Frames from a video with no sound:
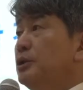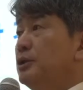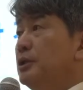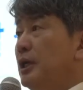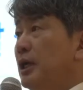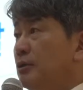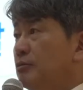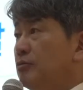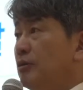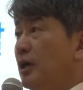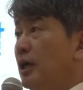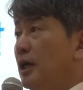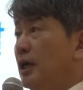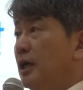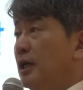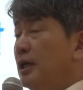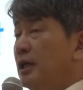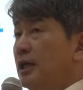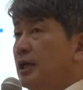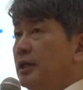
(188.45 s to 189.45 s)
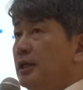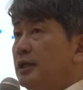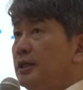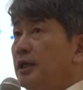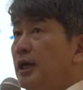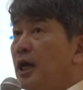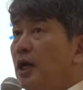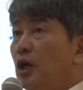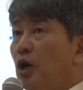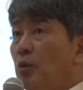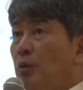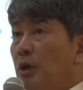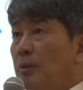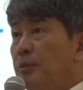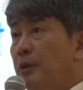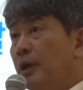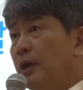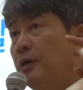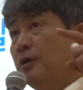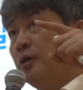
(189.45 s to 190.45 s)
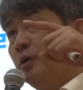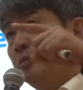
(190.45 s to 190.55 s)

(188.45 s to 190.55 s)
있긴 하구나. 이게 한꺼번에 변하는